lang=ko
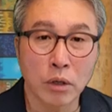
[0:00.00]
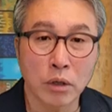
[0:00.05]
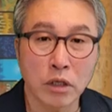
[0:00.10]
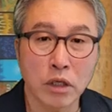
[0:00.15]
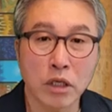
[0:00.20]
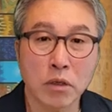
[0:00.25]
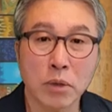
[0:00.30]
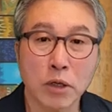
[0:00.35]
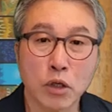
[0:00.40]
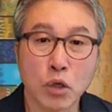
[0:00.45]

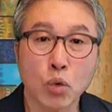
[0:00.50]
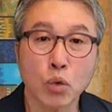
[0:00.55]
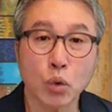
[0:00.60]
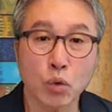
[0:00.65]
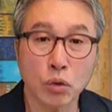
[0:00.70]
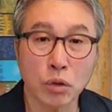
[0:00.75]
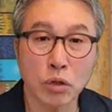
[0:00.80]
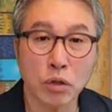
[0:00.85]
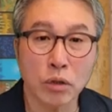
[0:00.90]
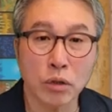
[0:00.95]
지금의
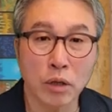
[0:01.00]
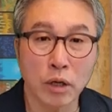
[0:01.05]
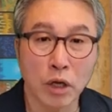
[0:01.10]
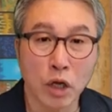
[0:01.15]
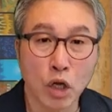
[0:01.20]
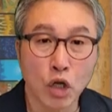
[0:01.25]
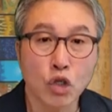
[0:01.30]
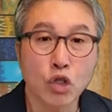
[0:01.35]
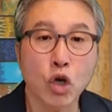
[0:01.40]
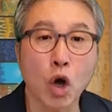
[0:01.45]
성도들은
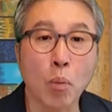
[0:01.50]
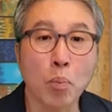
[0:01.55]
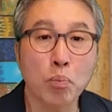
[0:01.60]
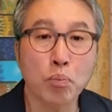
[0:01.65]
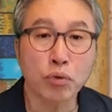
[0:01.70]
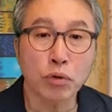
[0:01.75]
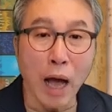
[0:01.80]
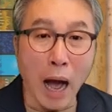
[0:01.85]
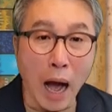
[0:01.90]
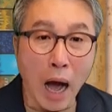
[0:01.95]

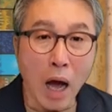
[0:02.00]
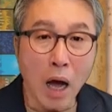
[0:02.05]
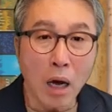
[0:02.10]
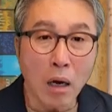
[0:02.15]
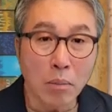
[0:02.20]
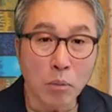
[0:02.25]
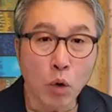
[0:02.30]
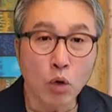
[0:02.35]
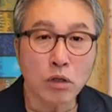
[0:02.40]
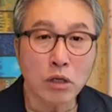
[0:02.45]
전부 다
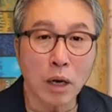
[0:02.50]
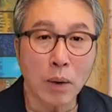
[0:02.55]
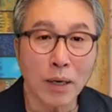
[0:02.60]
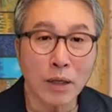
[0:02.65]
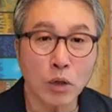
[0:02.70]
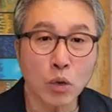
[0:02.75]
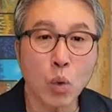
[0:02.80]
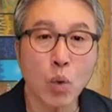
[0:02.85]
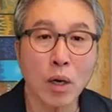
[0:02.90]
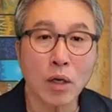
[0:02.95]

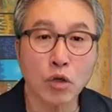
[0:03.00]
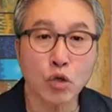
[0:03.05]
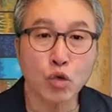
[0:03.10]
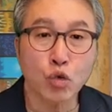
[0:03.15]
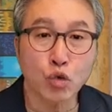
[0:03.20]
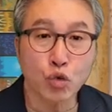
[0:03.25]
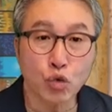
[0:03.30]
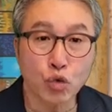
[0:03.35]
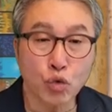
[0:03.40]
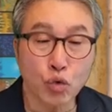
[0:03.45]
목사와
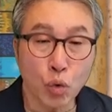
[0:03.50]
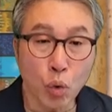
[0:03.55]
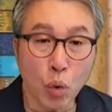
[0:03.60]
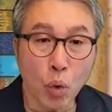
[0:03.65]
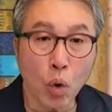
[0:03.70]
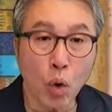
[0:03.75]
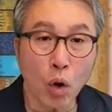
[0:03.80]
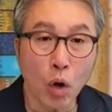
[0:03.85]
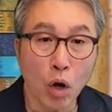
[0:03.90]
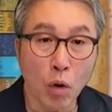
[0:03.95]
똑같은
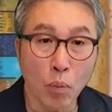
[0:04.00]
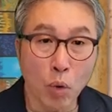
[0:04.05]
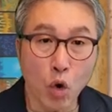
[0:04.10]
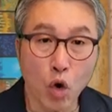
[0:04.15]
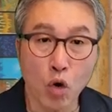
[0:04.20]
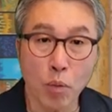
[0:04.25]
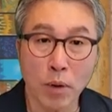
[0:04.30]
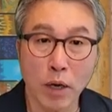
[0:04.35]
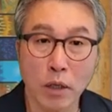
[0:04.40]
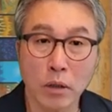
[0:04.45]
수준으로
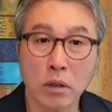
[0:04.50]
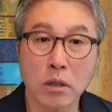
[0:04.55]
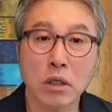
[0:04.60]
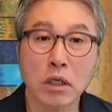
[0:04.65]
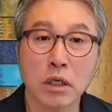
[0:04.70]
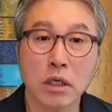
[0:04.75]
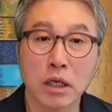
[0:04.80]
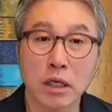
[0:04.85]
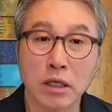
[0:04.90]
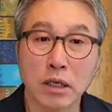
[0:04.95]
복음에
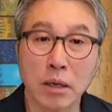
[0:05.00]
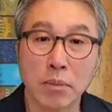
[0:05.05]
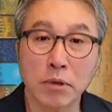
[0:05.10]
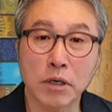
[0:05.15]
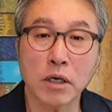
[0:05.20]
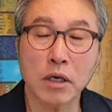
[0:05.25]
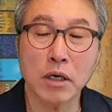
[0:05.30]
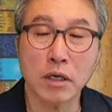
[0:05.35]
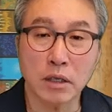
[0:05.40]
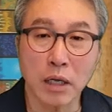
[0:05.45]
증인된
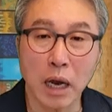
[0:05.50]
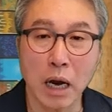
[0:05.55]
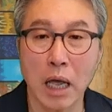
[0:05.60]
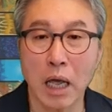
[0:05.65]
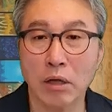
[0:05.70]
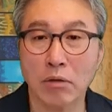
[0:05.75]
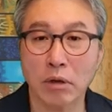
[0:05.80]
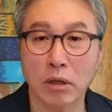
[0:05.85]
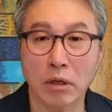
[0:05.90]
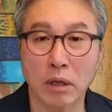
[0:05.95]
삶을
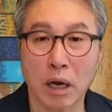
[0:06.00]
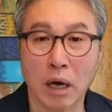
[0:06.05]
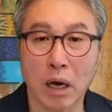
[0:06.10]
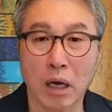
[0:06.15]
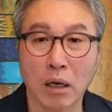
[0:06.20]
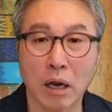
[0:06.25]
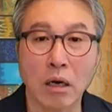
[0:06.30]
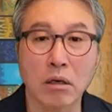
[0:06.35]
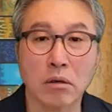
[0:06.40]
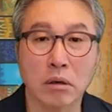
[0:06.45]
살아야
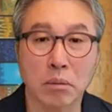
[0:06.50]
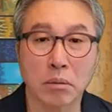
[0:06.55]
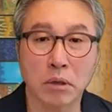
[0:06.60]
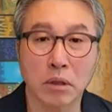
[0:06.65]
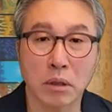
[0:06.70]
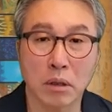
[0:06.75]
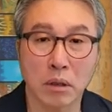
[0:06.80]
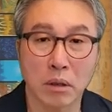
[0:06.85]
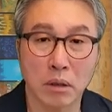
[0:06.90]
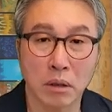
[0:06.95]
된다라는
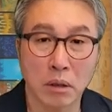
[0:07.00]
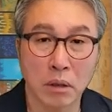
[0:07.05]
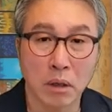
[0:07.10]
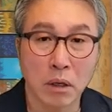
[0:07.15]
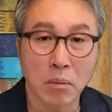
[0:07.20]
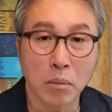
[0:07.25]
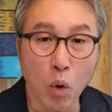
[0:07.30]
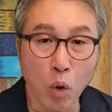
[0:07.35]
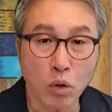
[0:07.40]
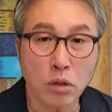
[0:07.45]
겁니다.
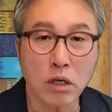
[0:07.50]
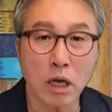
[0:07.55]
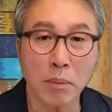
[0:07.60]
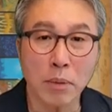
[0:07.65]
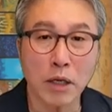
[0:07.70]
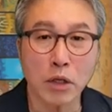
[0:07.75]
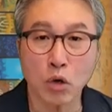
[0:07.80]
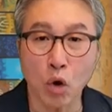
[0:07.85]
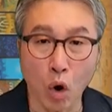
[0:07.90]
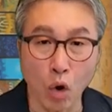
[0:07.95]

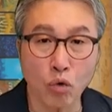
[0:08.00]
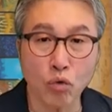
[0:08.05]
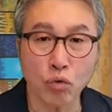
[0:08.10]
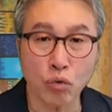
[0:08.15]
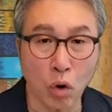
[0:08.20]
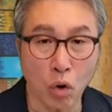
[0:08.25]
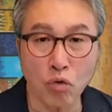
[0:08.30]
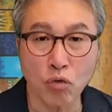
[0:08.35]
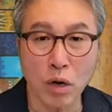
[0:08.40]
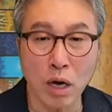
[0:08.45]
목사만 거룩
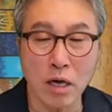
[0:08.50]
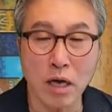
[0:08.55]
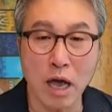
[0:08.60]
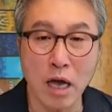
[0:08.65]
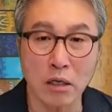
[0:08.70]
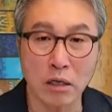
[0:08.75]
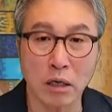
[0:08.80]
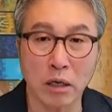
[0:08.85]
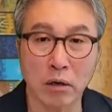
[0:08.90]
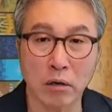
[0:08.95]
거룩한 게
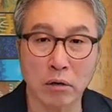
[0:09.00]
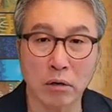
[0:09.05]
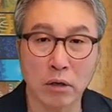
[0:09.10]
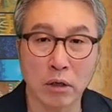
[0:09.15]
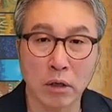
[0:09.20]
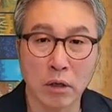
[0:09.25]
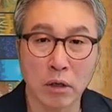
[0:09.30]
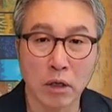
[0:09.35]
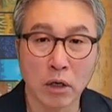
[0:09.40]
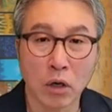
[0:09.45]
아니에요.
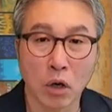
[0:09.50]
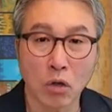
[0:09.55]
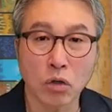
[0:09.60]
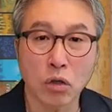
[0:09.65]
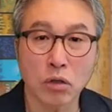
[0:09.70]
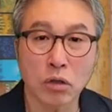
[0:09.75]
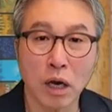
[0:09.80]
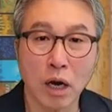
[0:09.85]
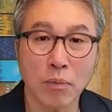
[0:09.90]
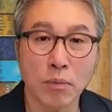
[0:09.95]

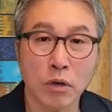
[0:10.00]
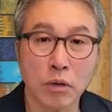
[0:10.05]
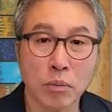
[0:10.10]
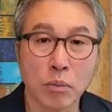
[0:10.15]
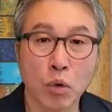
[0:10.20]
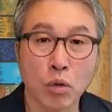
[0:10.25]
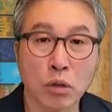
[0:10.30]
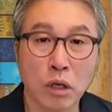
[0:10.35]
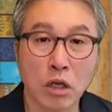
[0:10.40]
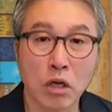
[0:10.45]
어떤
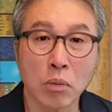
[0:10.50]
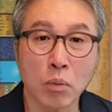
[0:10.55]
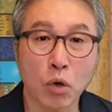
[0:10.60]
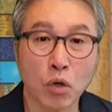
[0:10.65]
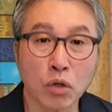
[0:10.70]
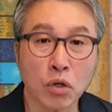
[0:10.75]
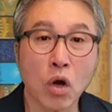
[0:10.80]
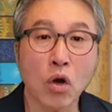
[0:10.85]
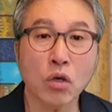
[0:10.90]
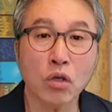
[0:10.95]
사람들은 목사들
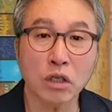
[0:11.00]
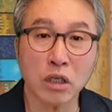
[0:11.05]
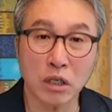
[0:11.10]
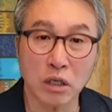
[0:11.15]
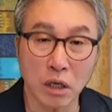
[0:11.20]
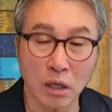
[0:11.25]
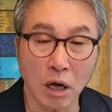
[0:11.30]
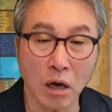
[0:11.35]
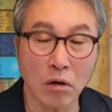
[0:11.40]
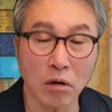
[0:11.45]
보고
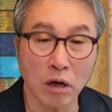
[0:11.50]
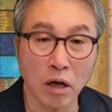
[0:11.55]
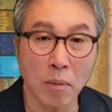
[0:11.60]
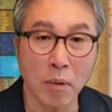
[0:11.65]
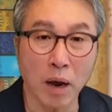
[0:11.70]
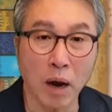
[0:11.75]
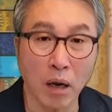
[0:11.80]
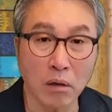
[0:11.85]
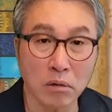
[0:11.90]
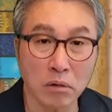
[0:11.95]
성직자다 그렇게
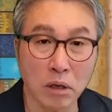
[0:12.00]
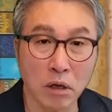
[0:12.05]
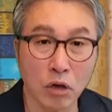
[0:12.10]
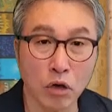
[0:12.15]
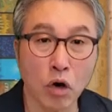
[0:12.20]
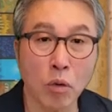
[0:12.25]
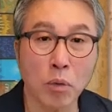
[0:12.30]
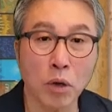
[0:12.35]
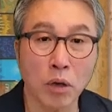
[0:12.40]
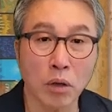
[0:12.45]
말하는데
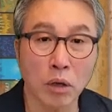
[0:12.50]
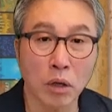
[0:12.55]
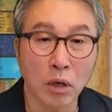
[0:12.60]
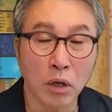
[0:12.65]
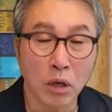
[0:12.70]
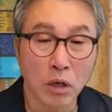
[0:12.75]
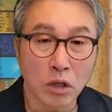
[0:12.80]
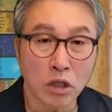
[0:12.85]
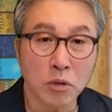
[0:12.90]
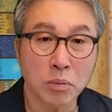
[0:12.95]
그러면
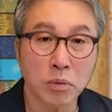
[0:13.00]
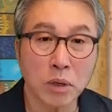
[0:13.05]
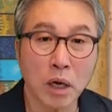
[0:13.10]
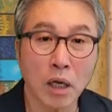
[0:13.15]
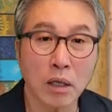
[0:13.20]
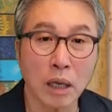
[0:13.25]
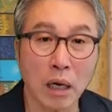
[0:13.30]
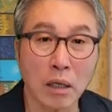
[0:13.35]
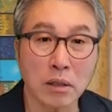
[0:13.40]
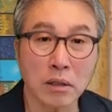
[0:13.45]

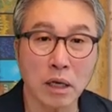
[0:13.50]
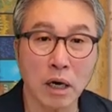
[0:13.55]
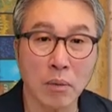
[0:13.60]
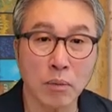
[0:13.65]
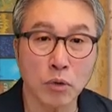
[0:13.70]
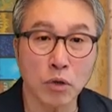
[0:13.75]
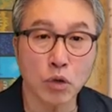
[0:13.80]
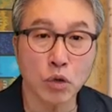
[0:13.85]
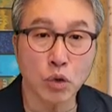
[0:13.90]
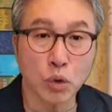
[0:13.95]
집사나 다른
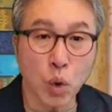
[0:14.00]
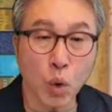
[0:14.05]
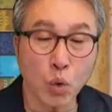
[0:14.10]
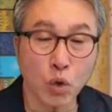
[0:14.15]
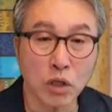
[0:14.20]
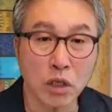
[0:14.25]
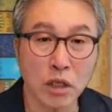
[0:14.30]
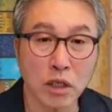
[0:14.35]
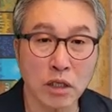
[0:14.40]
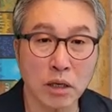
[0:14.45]
사람들은
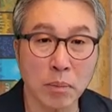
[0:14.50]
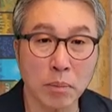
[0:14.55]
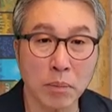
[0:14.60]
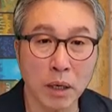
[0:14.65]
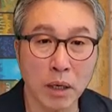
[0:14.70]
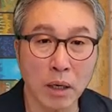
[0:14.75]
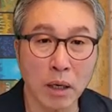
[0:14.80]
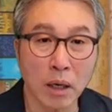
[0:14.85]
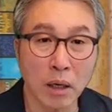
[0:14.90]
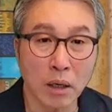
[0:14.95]

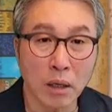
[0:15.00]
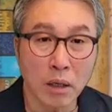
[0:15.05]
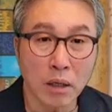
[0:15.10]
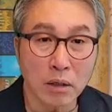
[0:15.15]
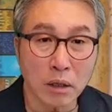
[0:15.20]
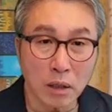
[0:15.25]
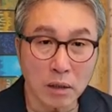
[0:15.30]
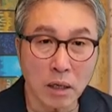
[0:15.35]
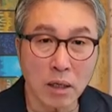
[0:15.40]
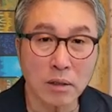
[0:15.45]
속직자입니까?
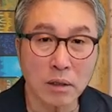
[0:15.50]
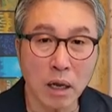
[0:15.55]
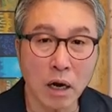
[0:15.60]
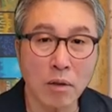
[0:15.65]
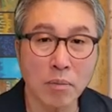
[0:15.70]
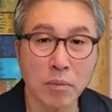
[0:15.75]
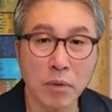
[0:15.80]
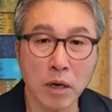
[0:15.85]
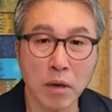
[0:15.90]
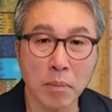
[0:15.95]
세상
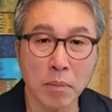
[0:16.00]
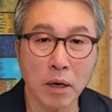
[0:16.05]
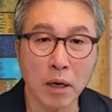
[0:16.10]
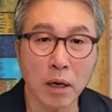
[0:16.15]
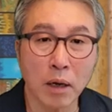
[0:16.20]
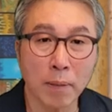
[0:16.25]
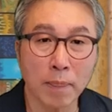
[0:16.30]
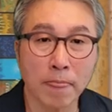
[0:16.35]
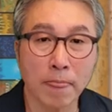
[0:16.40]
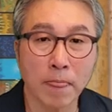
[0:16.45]

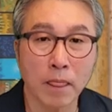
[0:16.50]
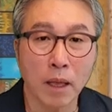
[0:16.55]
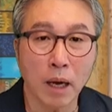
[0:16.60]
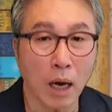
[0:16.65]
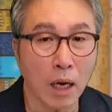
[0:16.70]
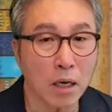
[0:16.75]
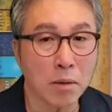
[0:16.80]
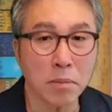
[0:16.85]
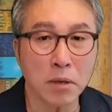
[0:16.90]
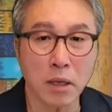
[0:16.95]
사람들입니까?
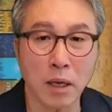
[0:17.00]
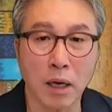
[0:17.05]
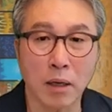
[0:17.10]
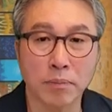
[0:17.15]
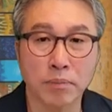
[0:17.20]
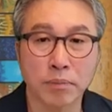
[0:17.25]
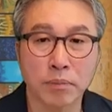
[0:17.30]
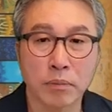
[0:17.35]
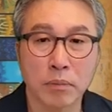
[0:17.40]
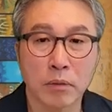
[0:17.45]
아닙니다.
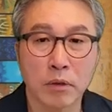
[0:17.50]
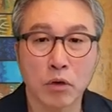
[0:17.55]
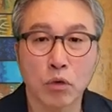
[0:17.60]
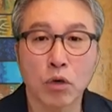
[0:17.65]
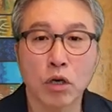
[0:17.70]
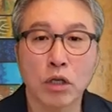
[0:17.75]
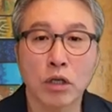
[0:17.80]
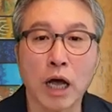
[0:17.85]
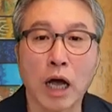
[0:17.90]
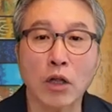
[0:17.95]

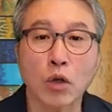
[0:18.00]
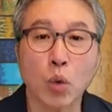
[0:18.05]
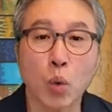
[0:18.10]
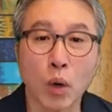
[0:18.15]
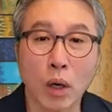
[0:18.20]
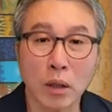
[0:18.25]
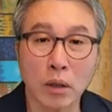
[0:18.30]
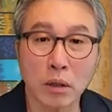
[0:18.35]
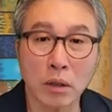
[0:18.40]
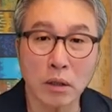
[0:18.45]
우리는 다
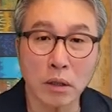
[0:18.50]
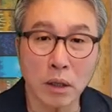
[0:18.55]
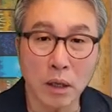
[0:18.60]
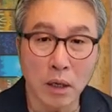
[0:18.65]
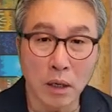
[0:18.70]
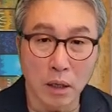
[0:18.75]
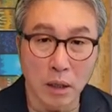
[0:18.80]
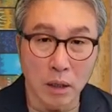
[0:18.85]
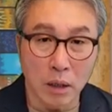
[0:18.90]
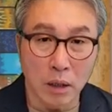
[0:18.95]
똑같은
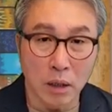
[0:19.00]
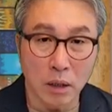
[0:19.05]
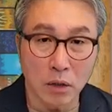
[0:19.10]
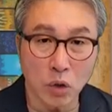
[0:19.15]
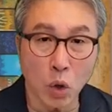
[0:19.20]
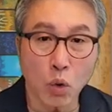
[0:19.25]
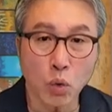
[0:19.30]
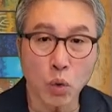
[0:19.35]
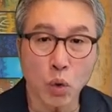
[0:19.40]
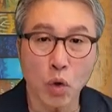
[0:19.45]

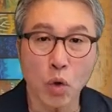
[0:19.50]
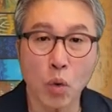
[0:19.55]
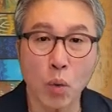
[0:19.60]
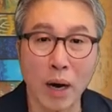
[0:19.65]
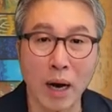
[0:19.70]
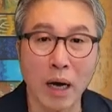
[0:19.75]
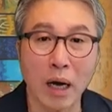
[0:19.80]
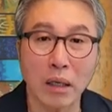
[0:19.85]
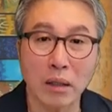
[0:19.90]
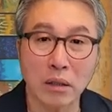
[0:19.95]
성도요
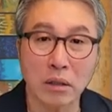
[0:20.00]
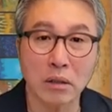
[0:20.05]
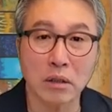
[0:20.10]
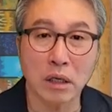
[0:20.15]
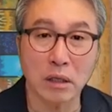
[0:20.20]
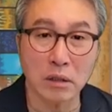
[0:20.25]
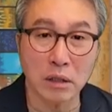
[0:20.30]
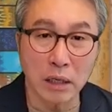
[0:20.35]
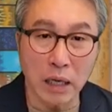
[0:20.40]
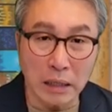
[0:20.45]
왕 같은
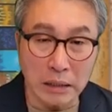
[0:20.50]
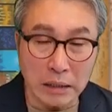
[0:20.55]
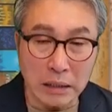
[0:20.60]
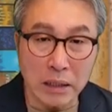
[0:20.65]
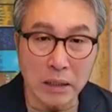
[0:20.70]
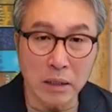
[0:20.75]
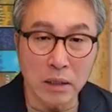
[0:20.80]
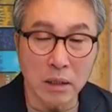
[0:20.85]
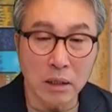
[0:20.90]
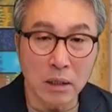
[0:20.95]

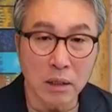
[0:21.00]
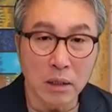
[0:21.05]
제사장들